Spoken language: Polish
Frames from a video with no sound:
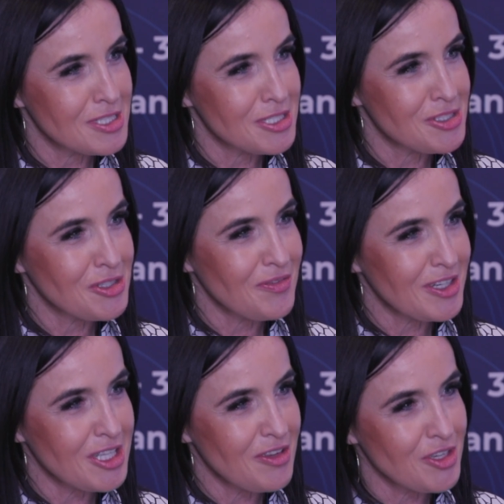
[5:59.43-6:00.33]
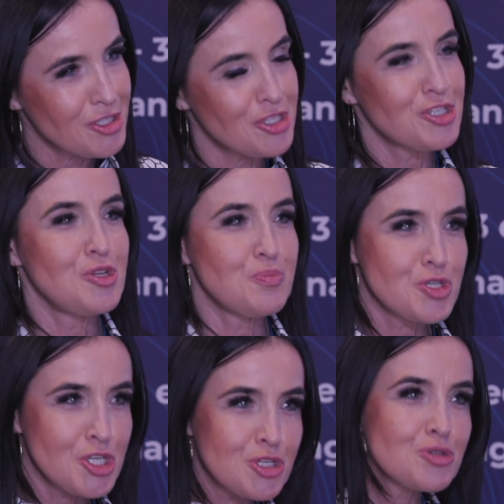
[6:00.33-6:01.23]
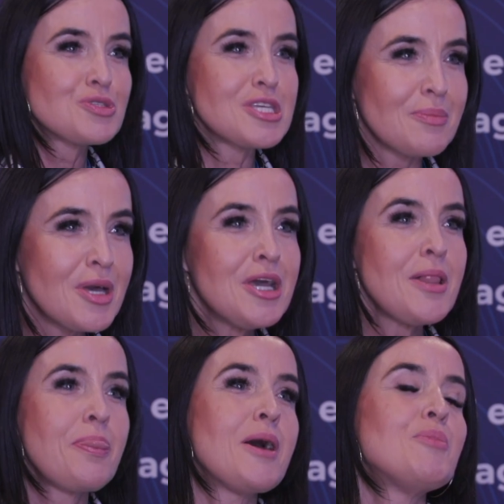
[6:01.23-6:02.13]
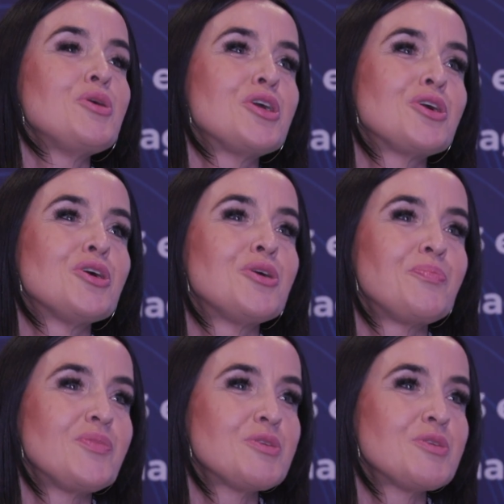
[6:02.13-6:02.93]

w zdecydowanej większości przerzucam na mojego